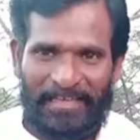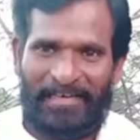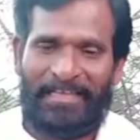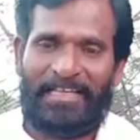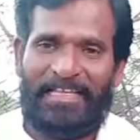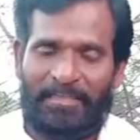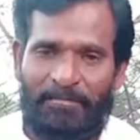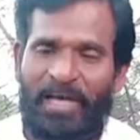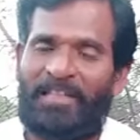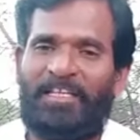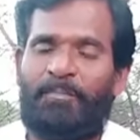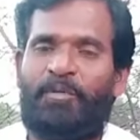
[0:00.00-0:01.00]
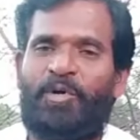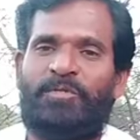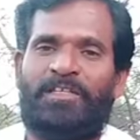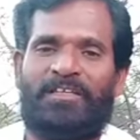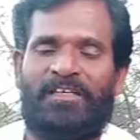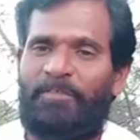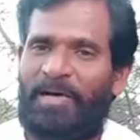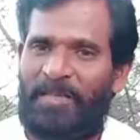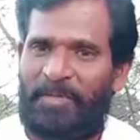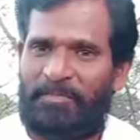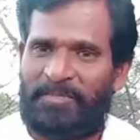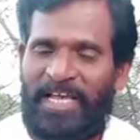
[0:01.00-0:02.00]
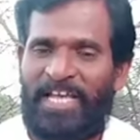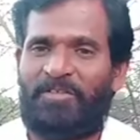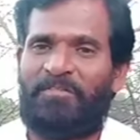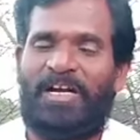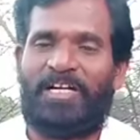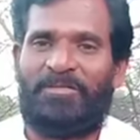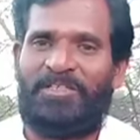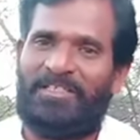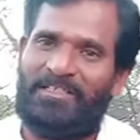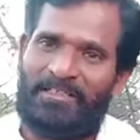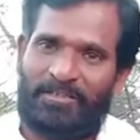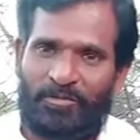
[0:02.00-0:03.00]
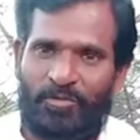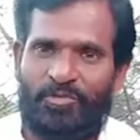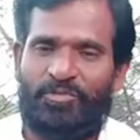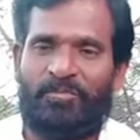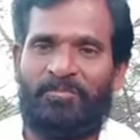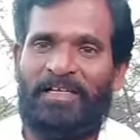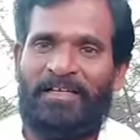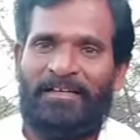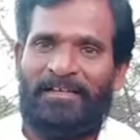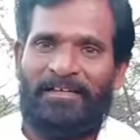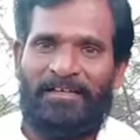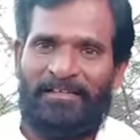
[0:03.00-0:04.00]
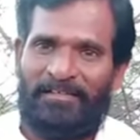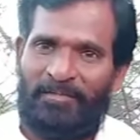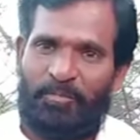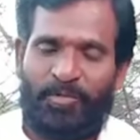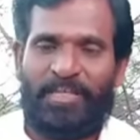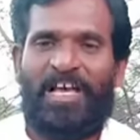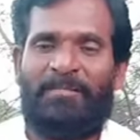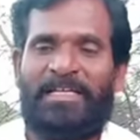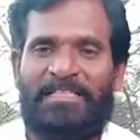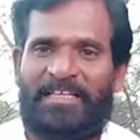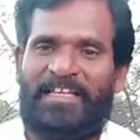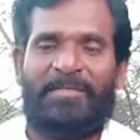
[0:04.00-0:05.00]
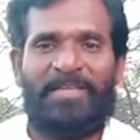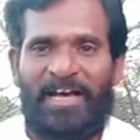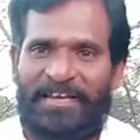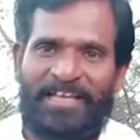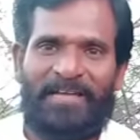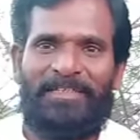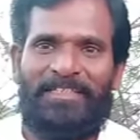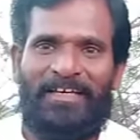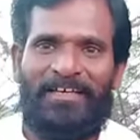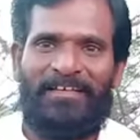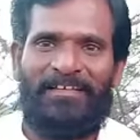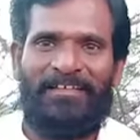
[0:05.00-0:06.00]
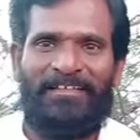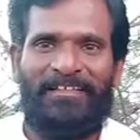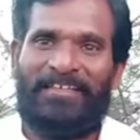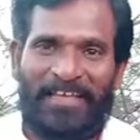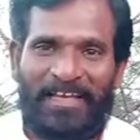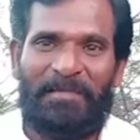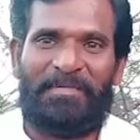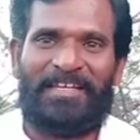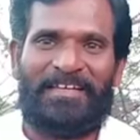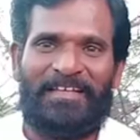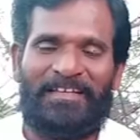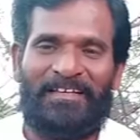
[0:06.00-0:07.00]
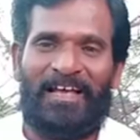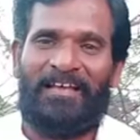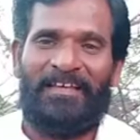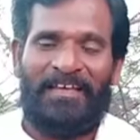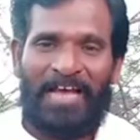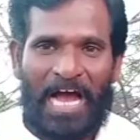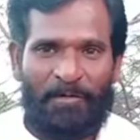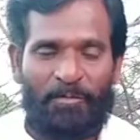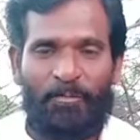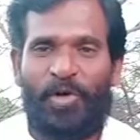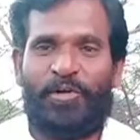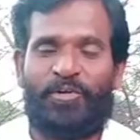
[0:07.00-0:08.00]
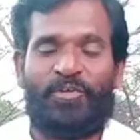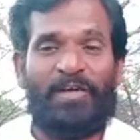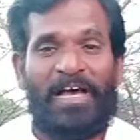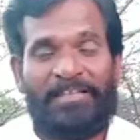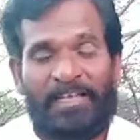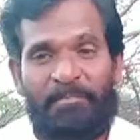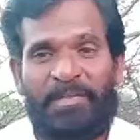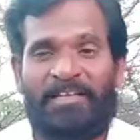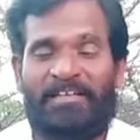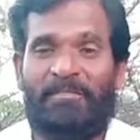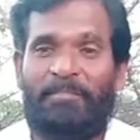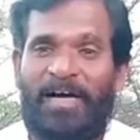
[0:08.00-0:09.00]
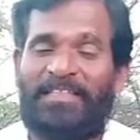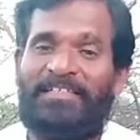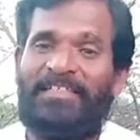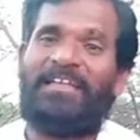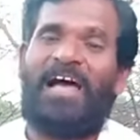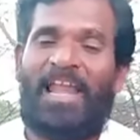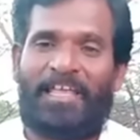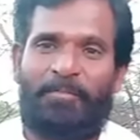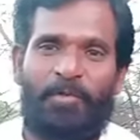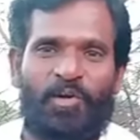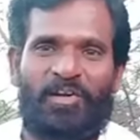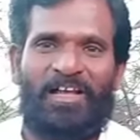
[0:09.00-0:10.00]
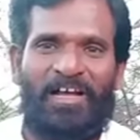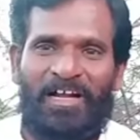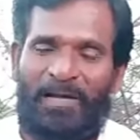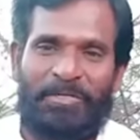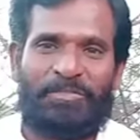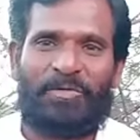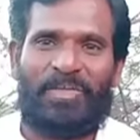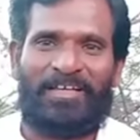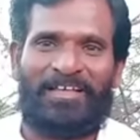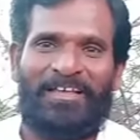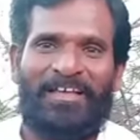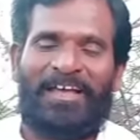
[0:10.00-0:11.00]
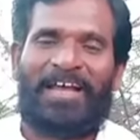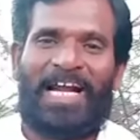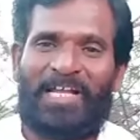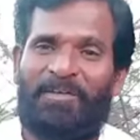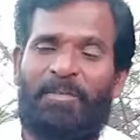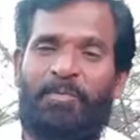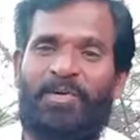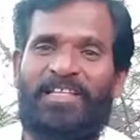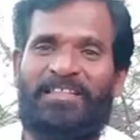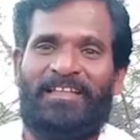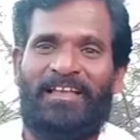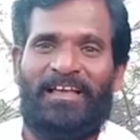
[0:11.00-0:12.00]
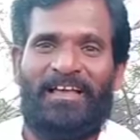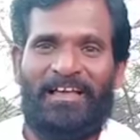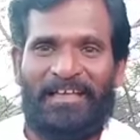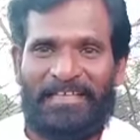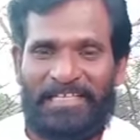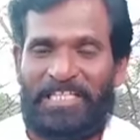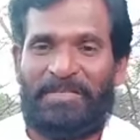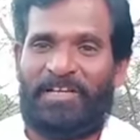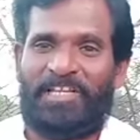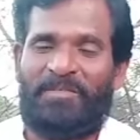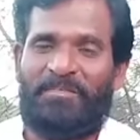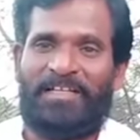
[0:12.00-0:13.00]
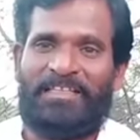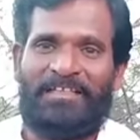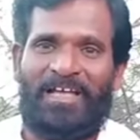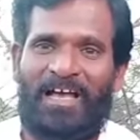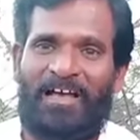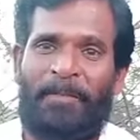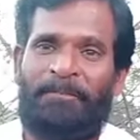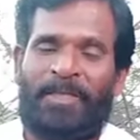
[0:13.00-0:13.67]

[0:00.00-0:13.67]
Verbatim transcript: இன்னைக்கு இந்த மருந்தை போடுவதற்கு பல பேரும் தயக்கம் காட்டுவது கொஞ்சம் புரியாமை தெரியாமை அறியாமை தான் ஏன் அப்படின்னு கேட்டீங்கன்னா அவன் போட்டுக்கிட்டோம் அது எப்படி இருக்குன்னு பார்த்துக்கிட்டு நாளைக்கு போட்டுக்கலாம் அப்படின்னு சொன்னாங்க கடவுள் புண்ணியத்துல இது வரைக்கும் பாத்தீங்கன்னா